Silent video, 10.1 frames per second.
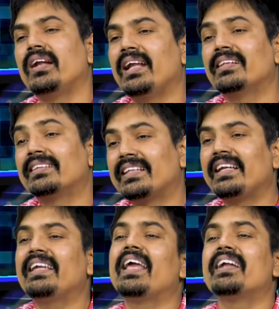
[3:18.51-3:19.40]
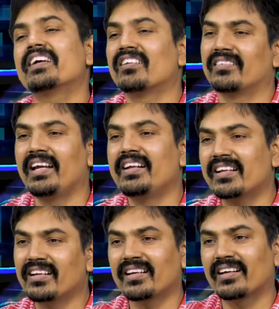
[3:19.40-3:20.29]
లేదా త్రీ ఏటీఆర్
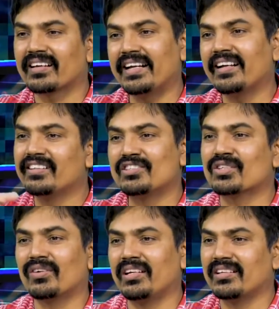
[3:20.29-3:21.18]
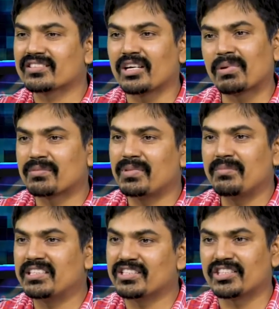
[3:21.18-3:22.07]
ఏటీఆర్ని క్రైటీరియా తీసుకోవాలి స్టాప్ లాస్
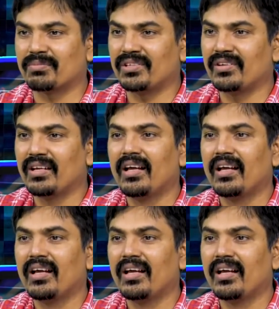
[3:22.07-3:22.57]
మేనేజ్మెంట్ చేసేటప్పుడు